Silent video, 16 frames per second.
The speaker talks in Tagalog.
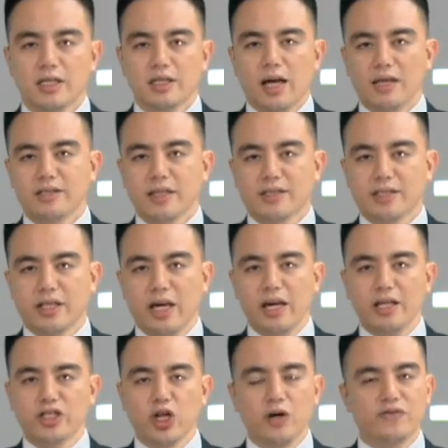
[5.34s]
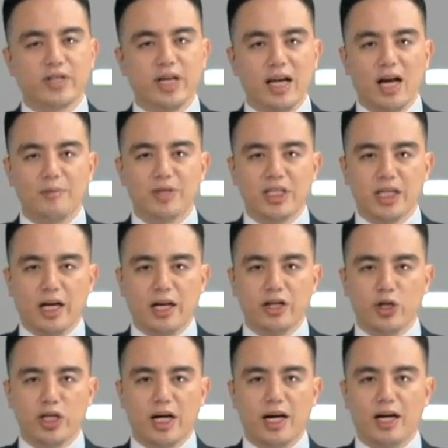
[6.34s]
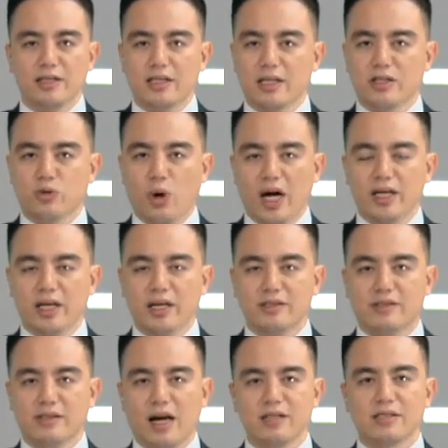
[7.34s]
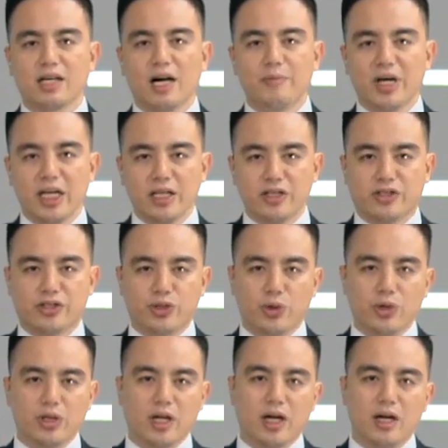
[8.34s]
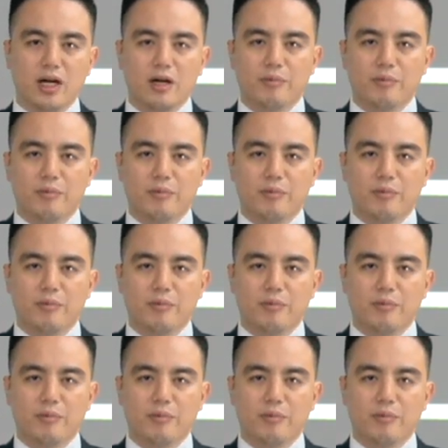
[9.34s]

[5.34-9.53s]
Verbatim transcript: Nasa state of calamity ngayon ang Catanduanes at Camarines Sur